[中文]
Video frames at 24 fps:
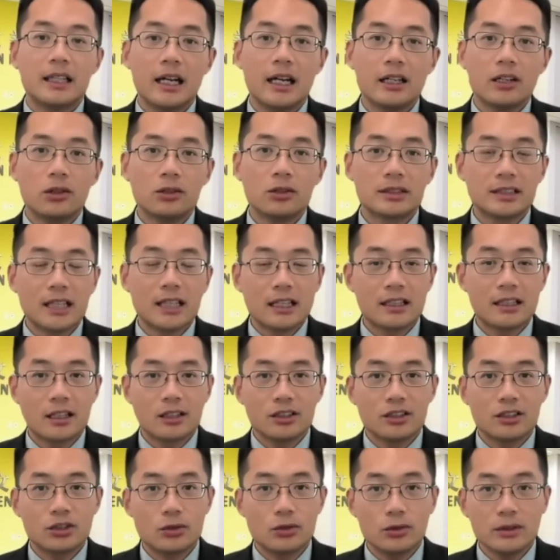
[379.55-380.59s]
也有三
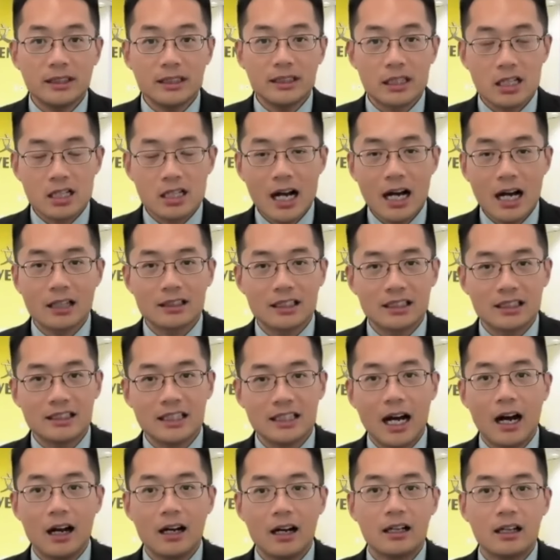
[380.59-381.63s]
点九以上的
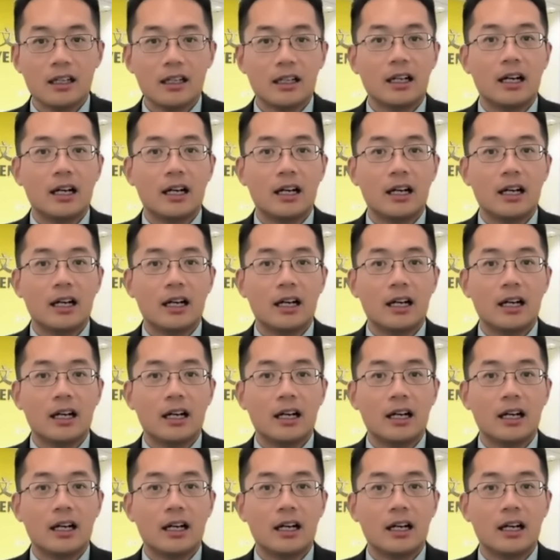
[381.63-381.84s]
奖